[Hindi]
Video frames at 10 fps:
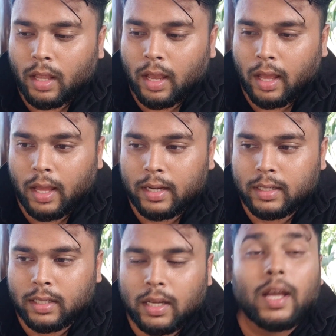
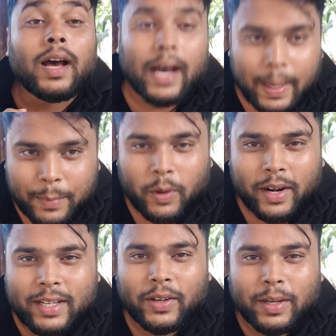एंड आई एम
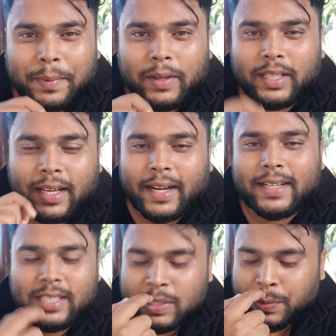गोना टॉक अबाउट द
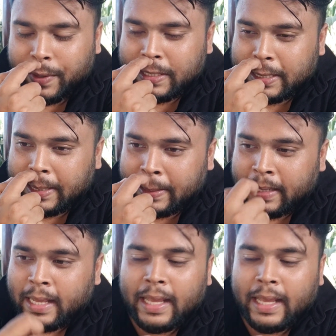करेंट सिचुएशन